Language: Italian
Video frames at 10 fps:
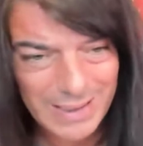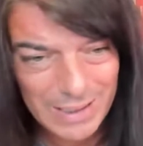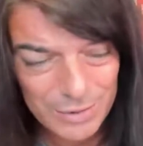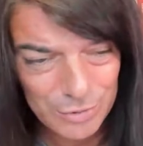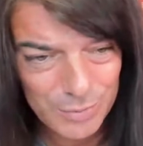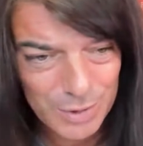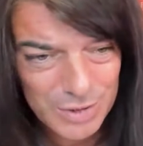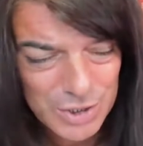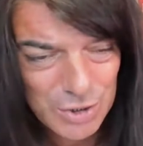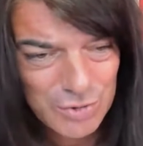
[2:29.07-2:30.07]
il numero
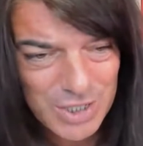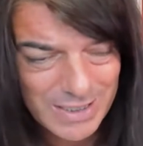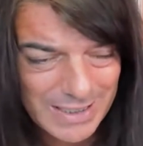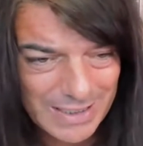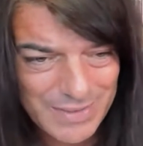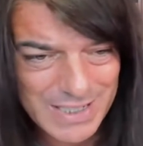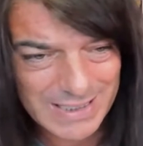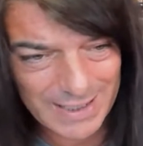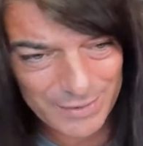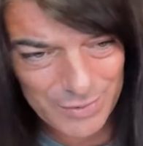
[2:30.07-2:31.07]
di soggetti che vi
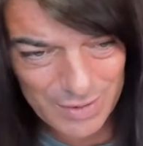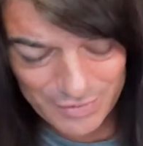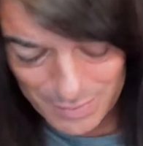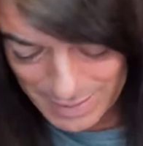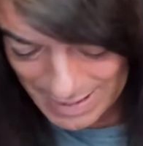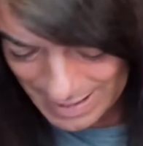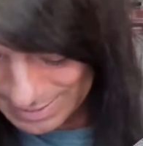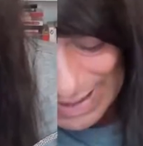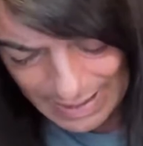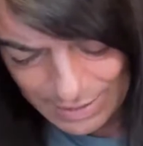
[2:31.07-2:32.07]
stanno in una famiglia.
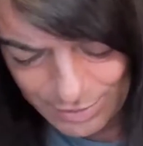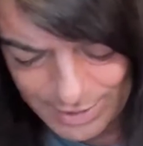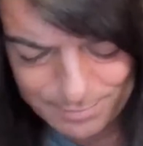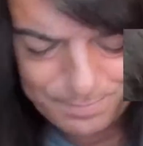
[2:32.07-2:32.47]
Eh. Allora,